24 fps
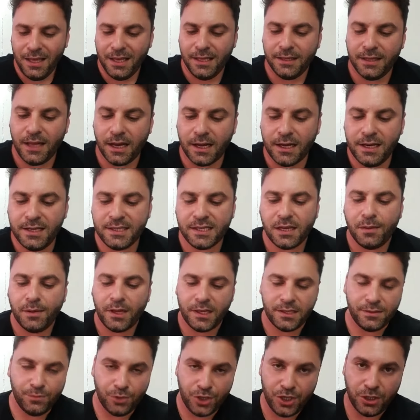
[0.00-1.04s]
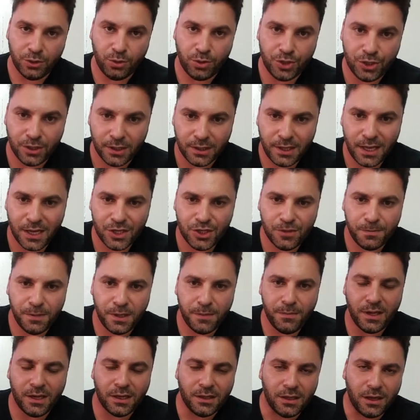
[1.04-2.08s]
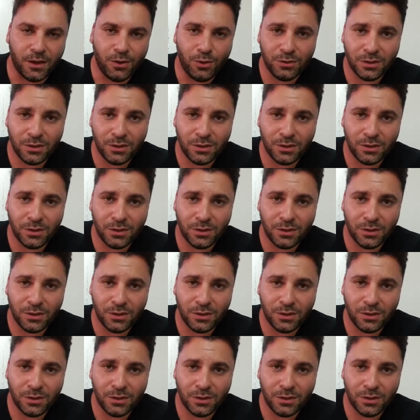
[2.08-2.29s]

И на английском она звучит точно так же примерно.